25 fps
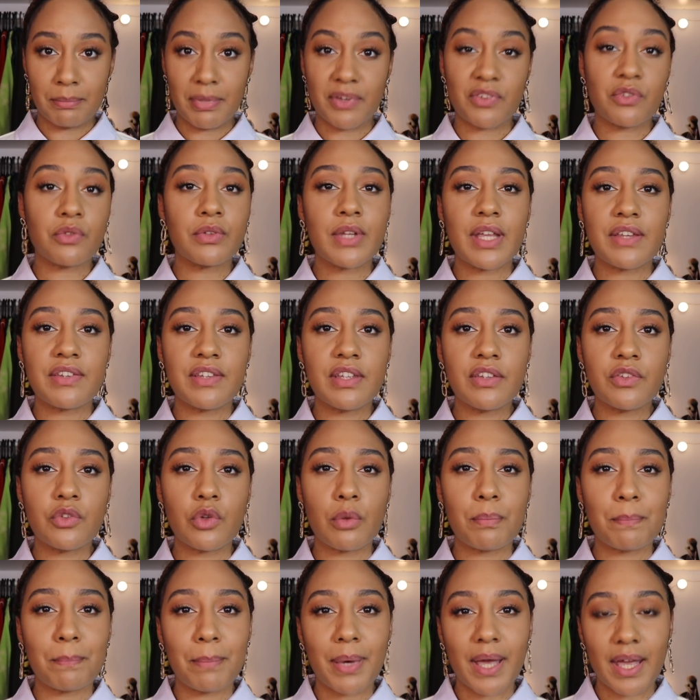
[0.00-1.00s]
Parce qu'on
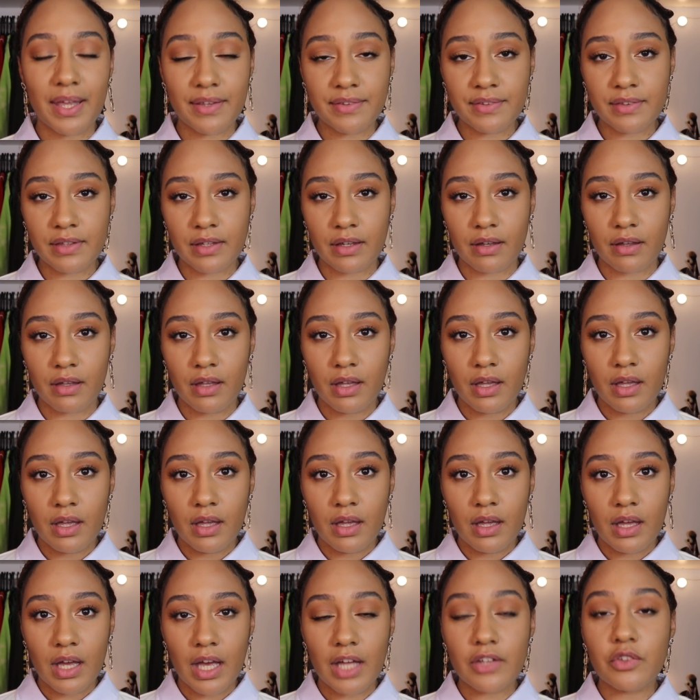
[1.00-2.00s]
assiste presque
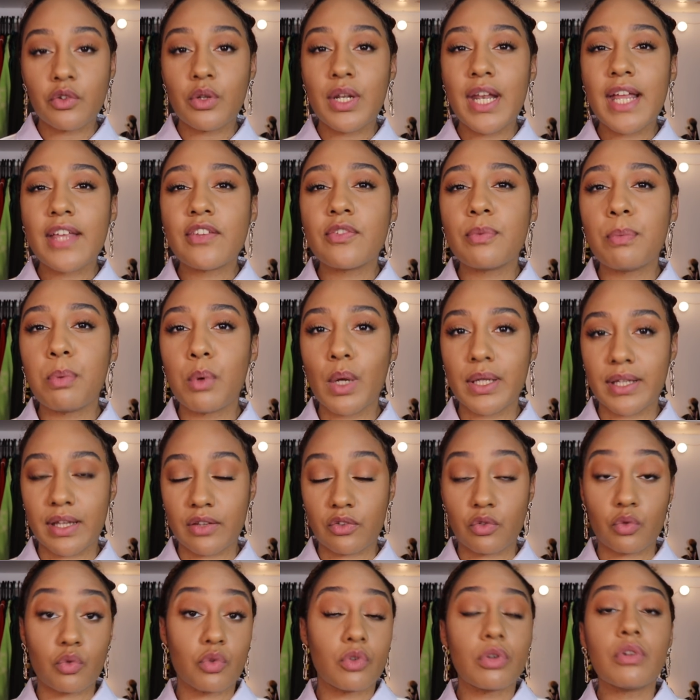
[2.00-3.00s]
à de
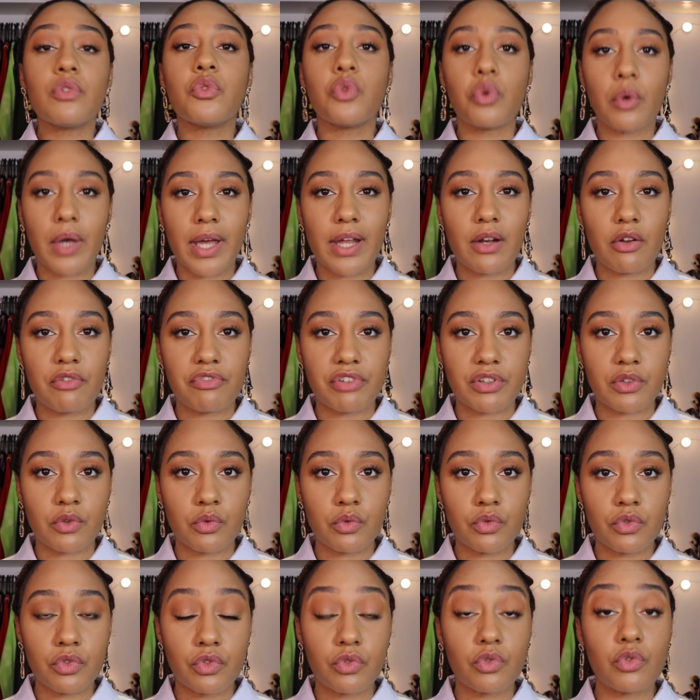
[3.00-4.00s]
l'exploitation culturelle en fin de
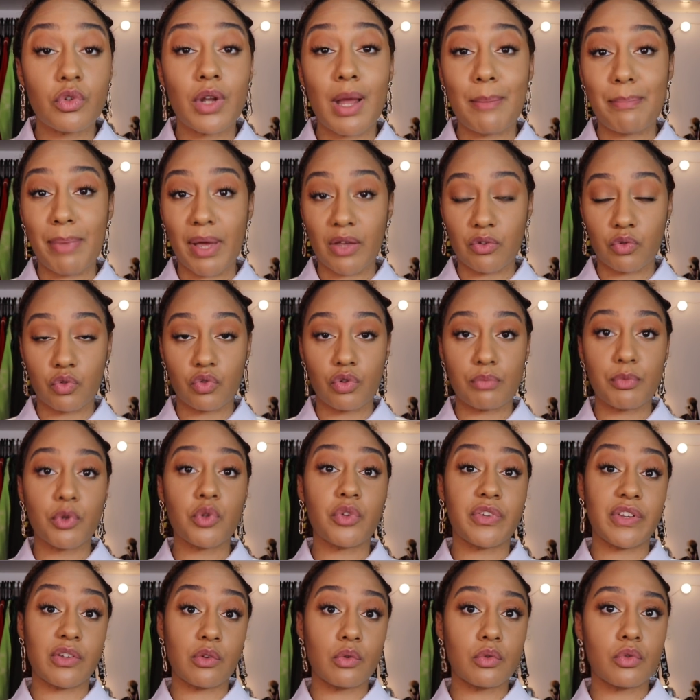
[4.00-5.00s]
compte de la part justement de
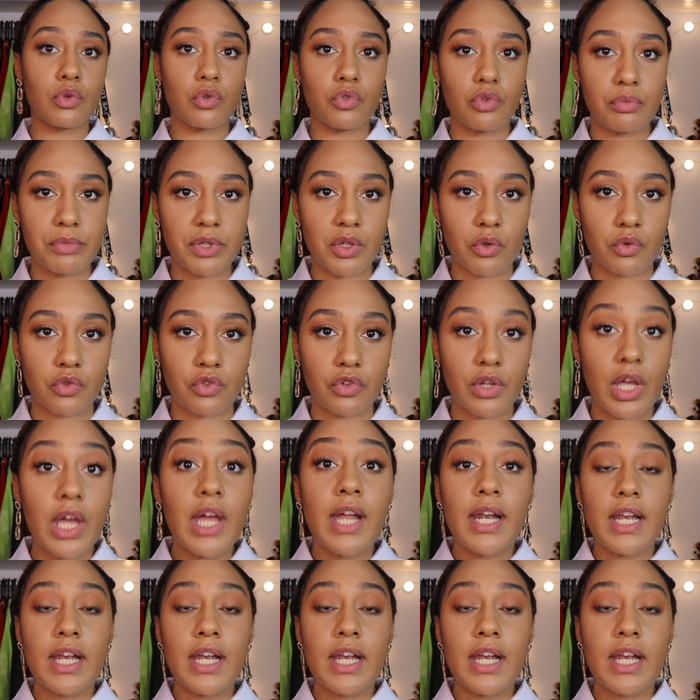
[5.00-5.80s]
ces cultures dominantes.